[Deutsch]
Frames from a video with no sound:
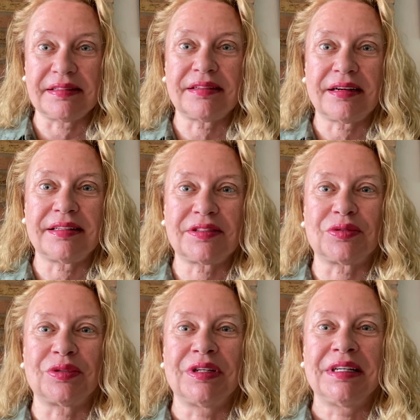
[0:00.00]
Ne?
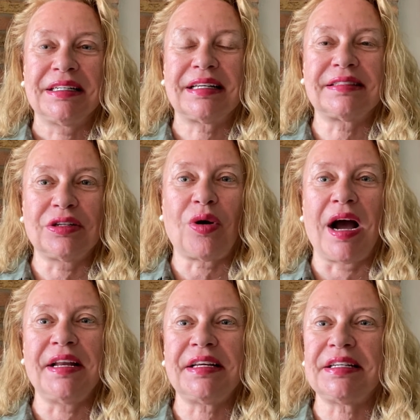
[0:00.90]
Also da sind auch
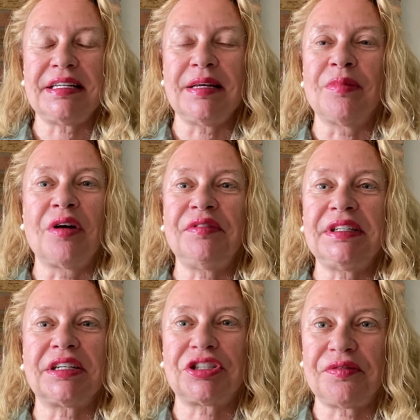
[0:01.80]
einige, die immer
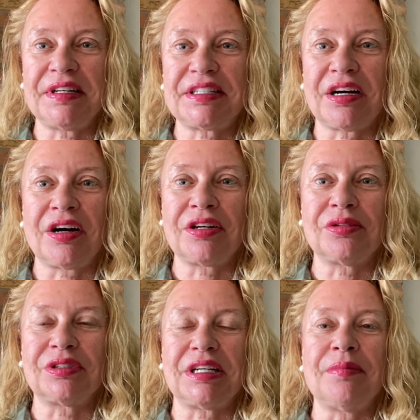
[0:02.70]
wieder twittern und